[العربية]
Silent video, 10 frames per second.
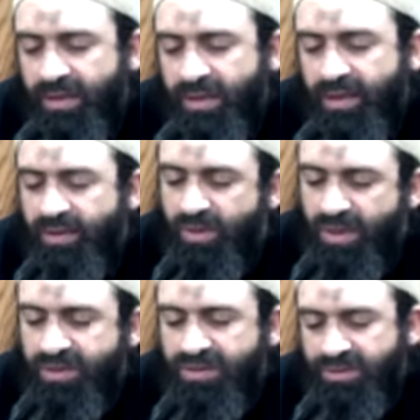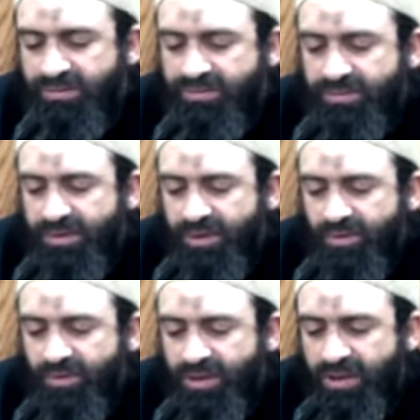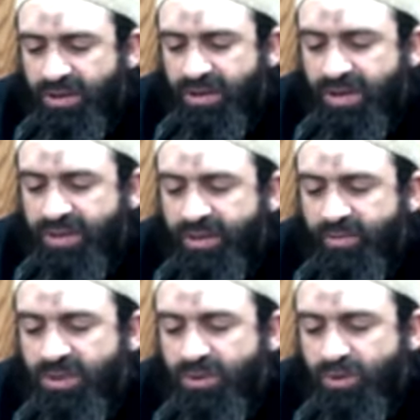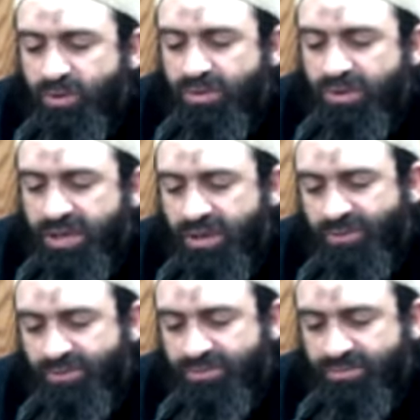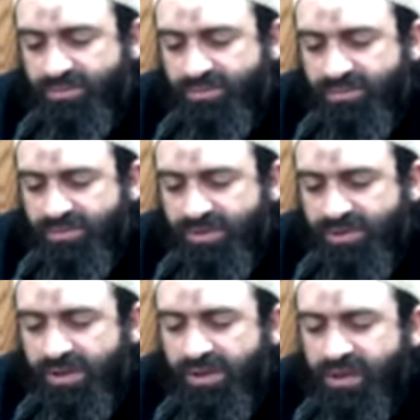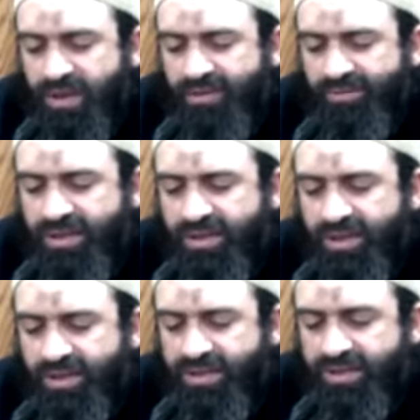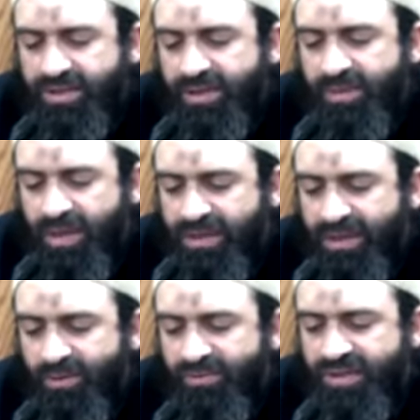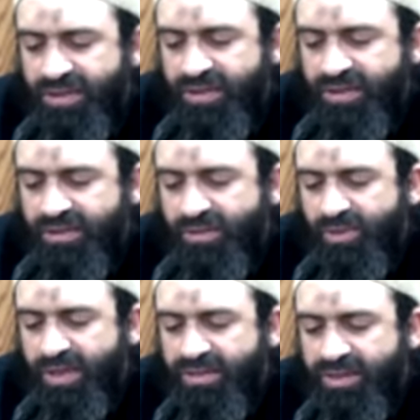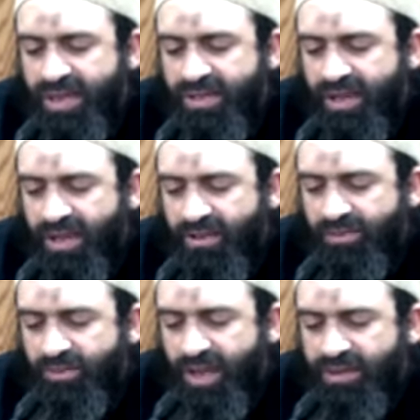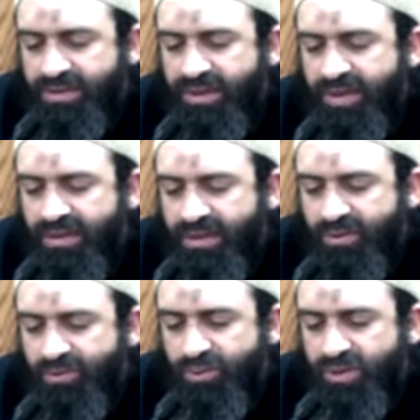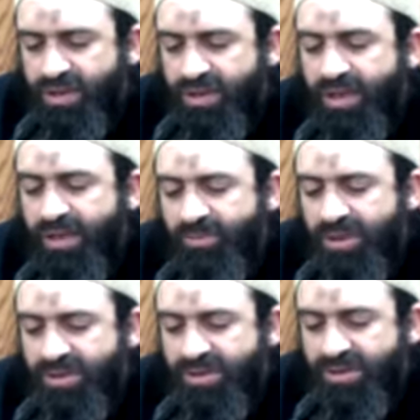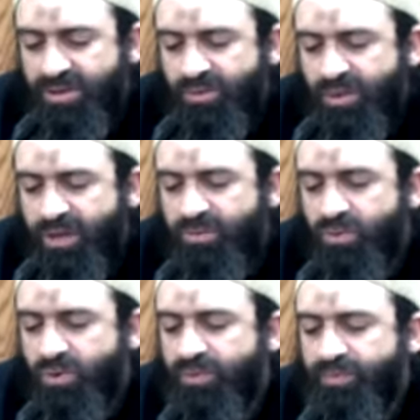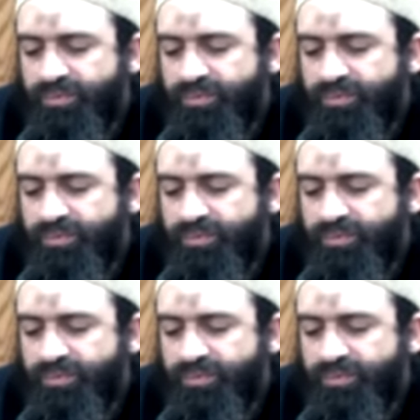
قال وأيضا والله لتملنه قال فإنا قد اتبعناه فنكره أن ندعه حتى ننظر إلى ما يصير أمره